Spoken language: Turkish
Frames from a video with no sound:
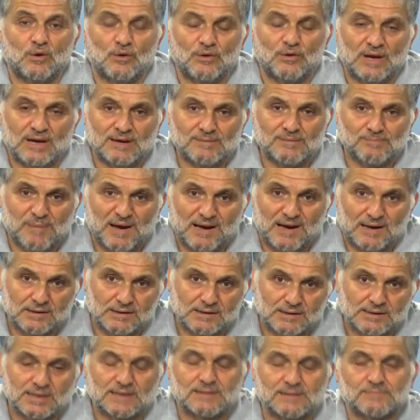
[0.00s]
ona
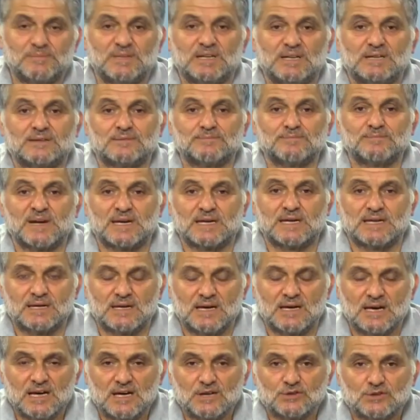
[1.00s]
bağlılık belirtmek ki